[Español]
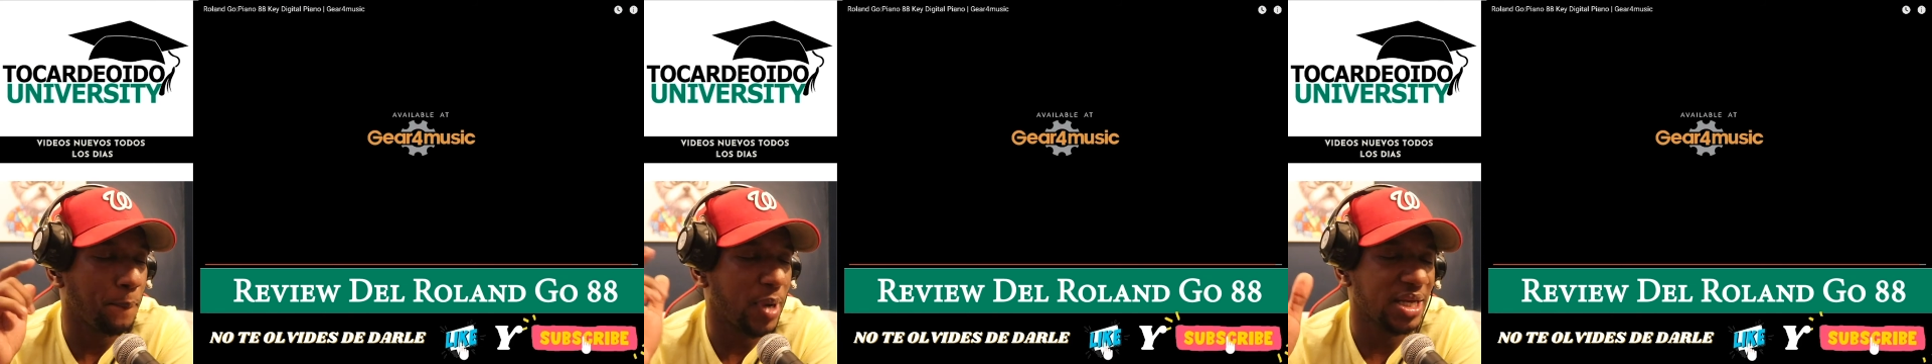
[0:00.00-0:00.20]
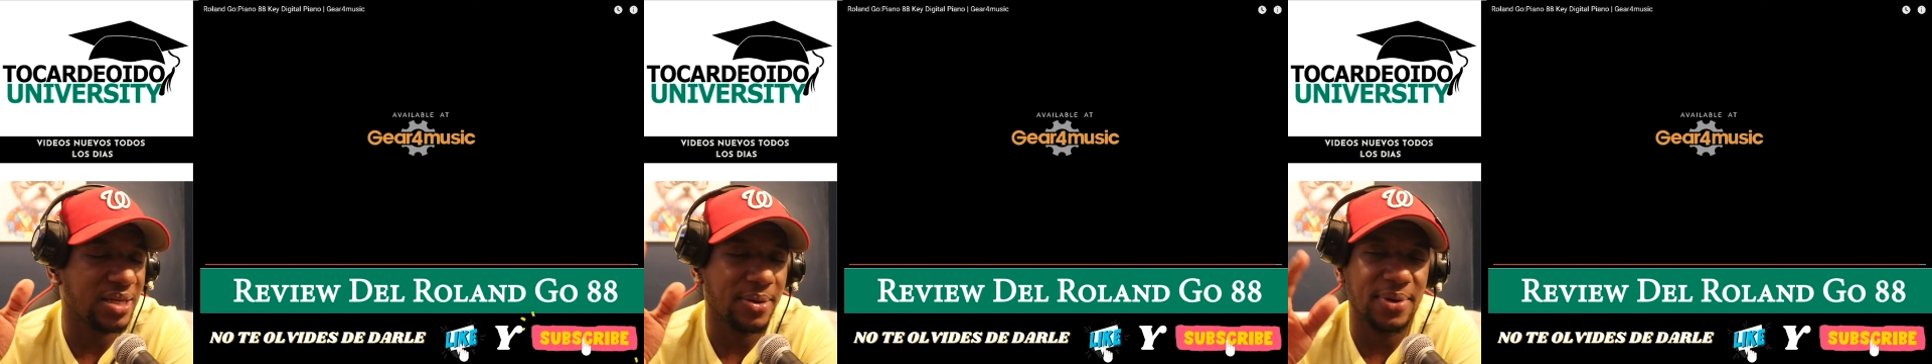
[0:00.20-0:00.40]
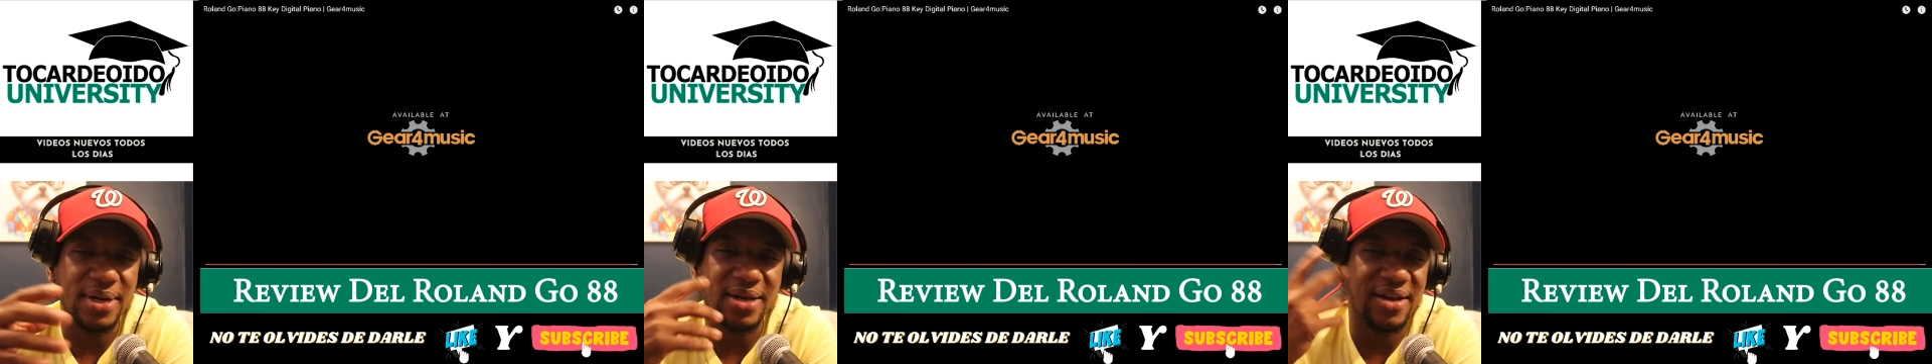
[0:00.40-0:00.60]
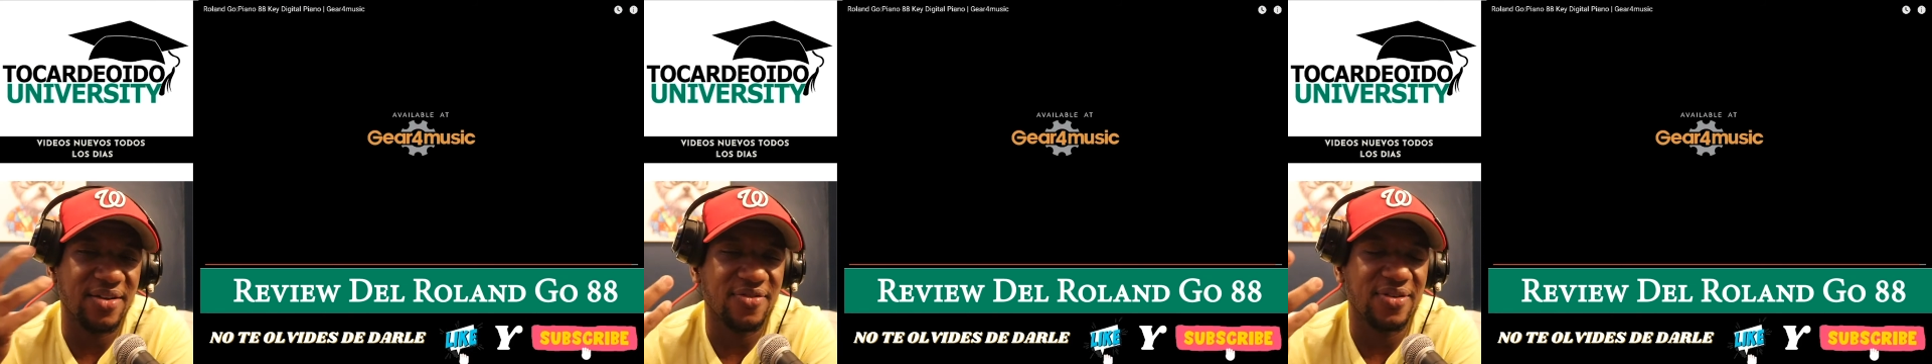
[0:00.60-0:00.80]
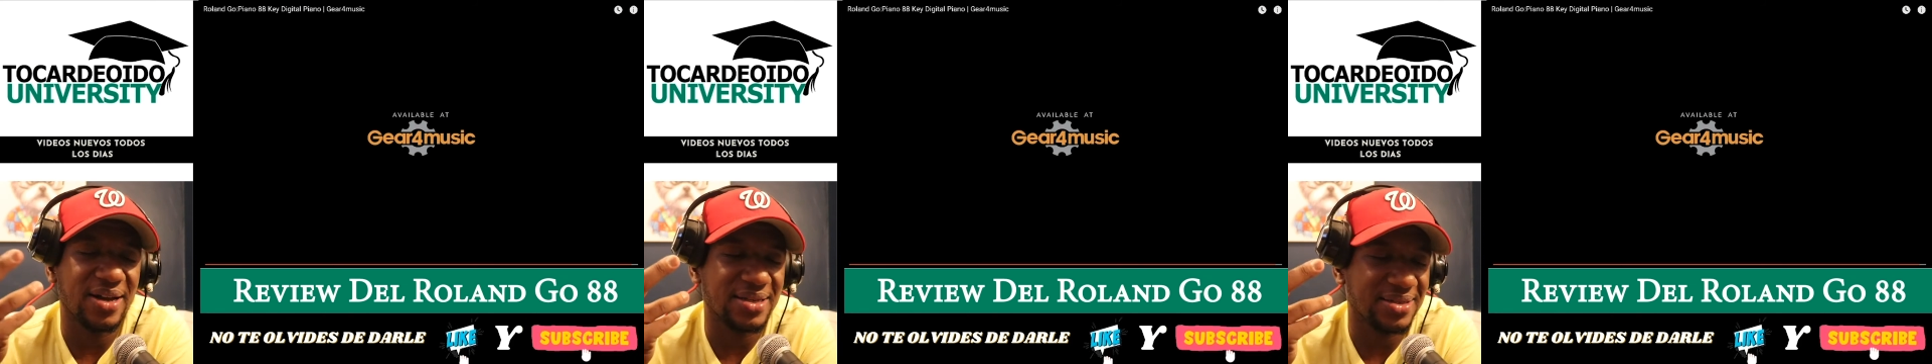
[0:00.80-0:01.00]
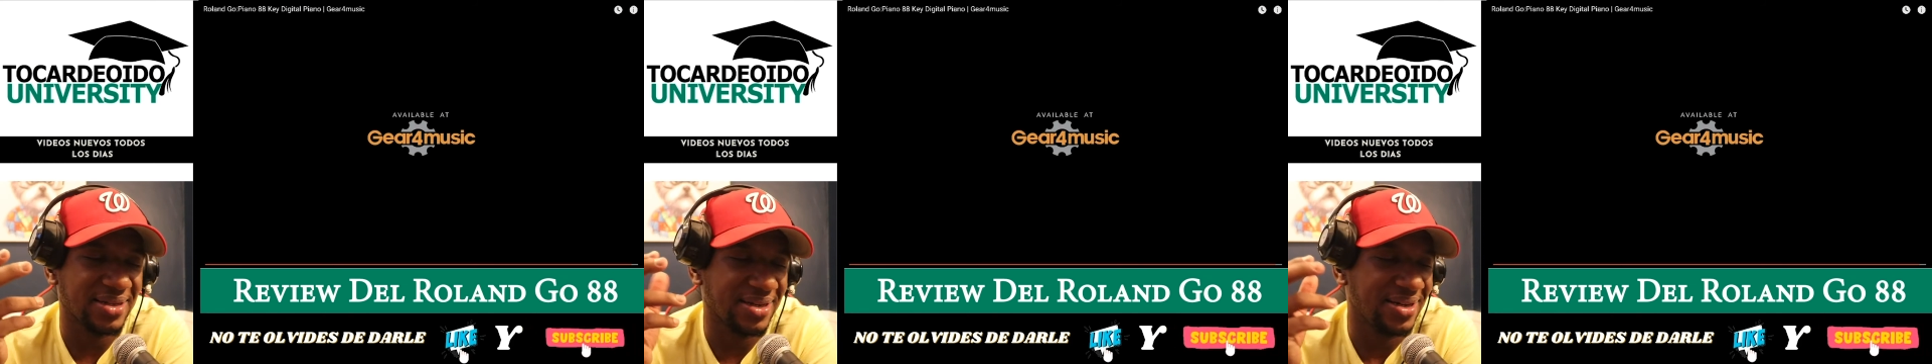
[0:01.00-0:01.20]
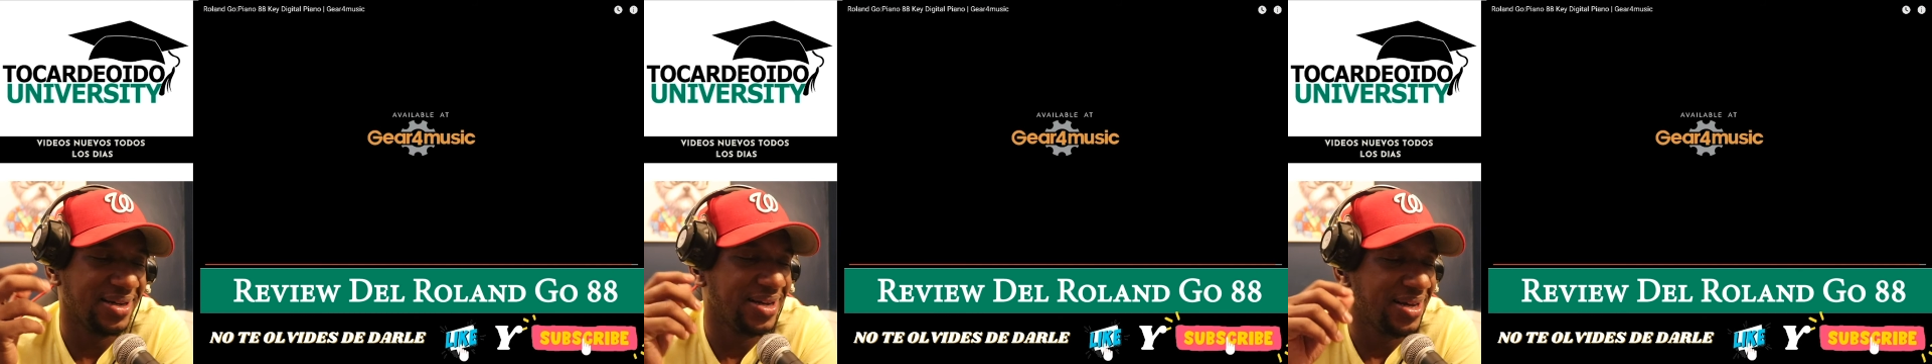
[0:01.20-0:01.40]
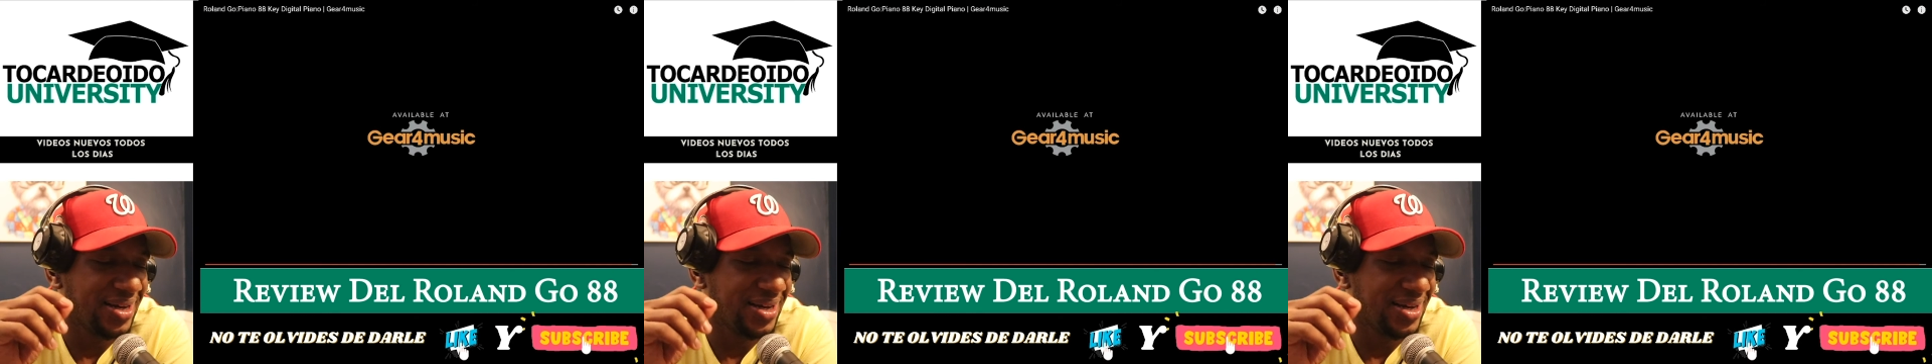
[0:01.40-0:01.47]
vas a ver qué fácil